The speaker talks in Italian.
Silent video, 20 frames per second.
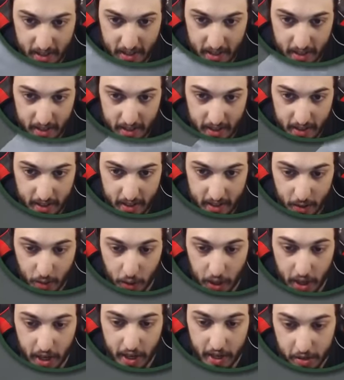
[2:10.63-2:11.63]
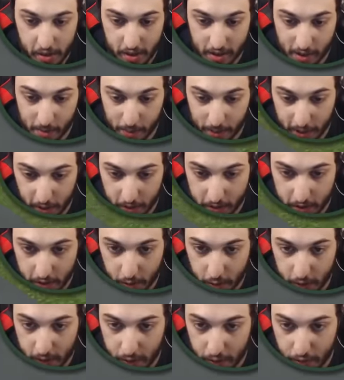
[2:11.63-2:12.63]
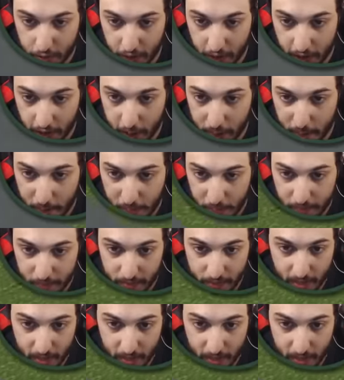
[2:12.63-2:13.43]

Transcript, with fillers: Nella mia Bolla, Quindi adesso sapete cosa bolla. dovete fare.